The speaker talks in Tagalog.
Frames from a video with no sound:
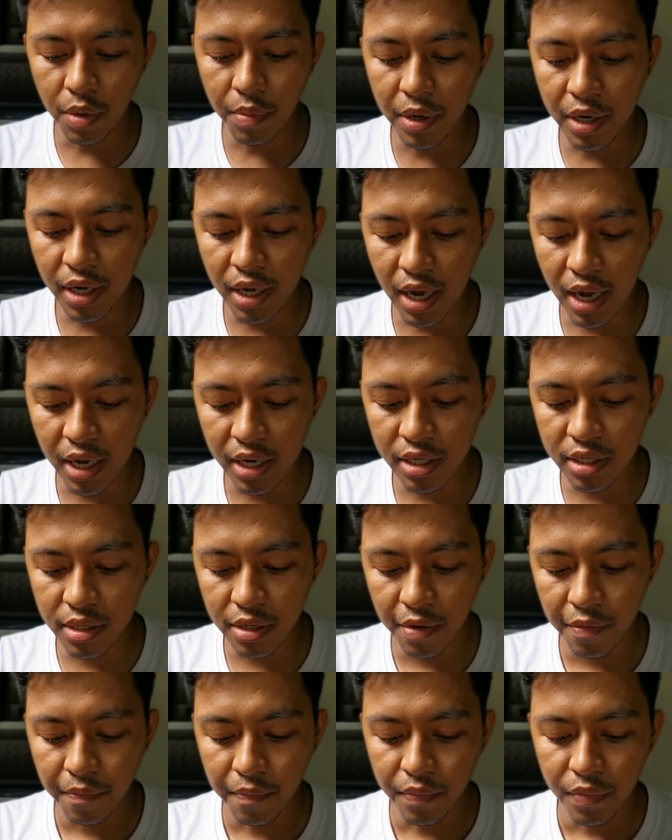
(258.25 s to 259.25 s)
naman
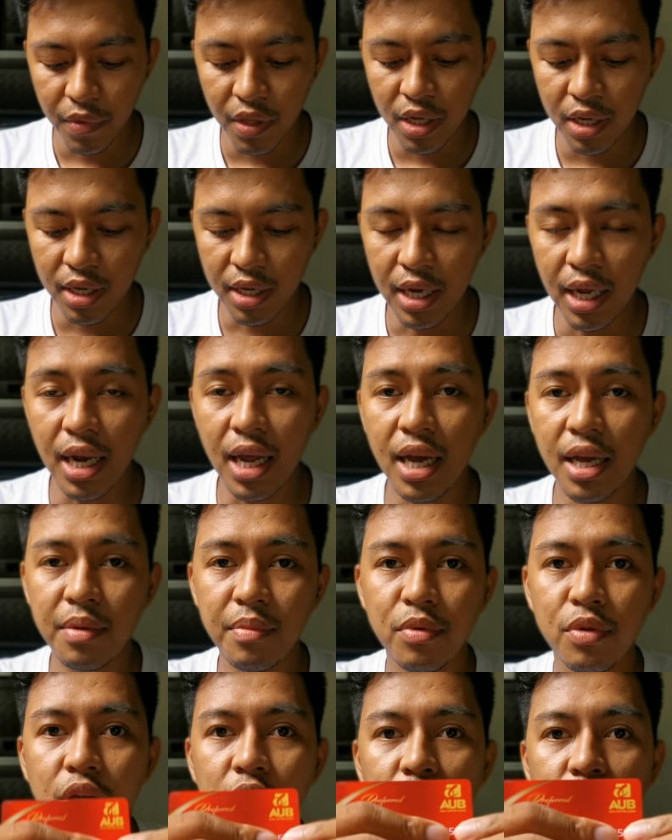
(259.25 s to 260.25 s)
guys, kailangan
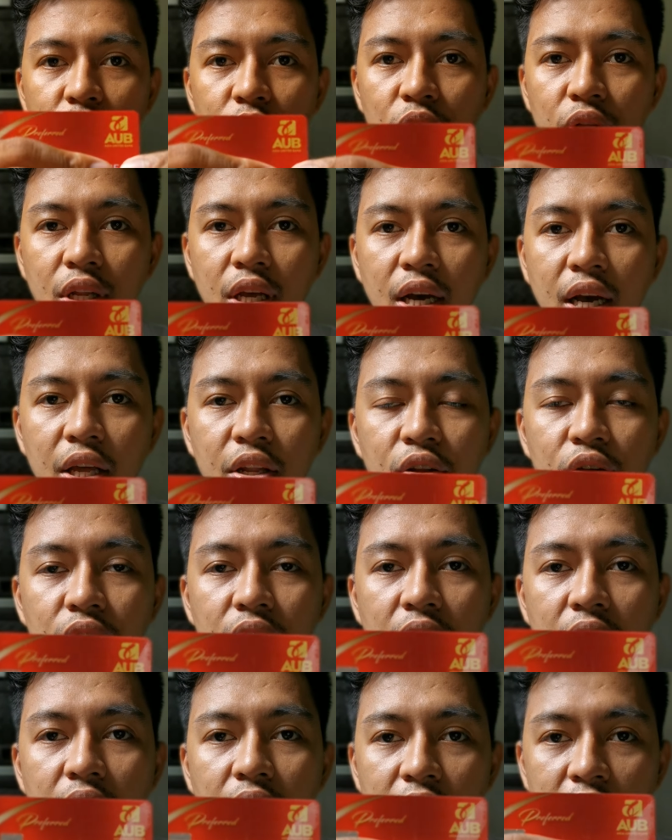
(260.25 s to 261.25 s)
mo dito ng ano
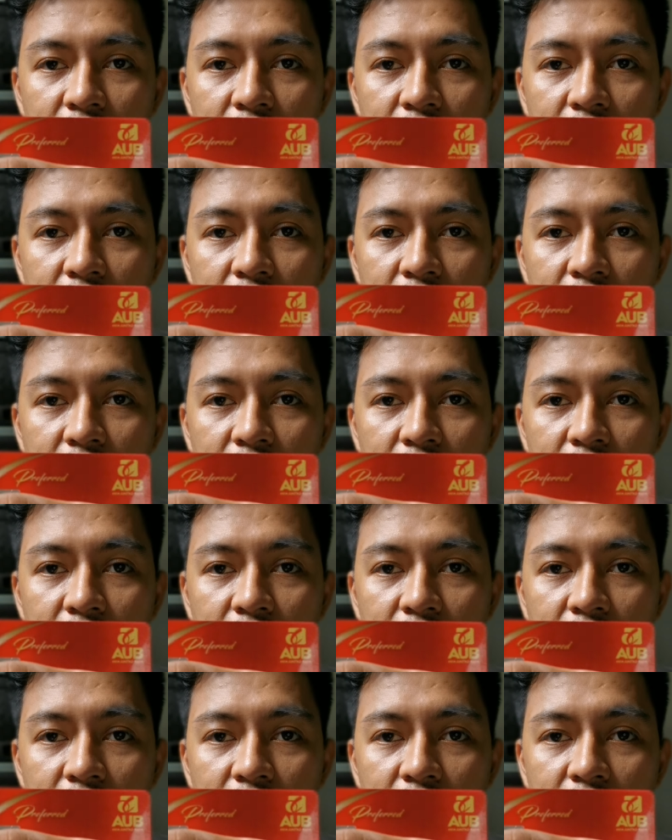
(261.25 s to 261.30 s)
ng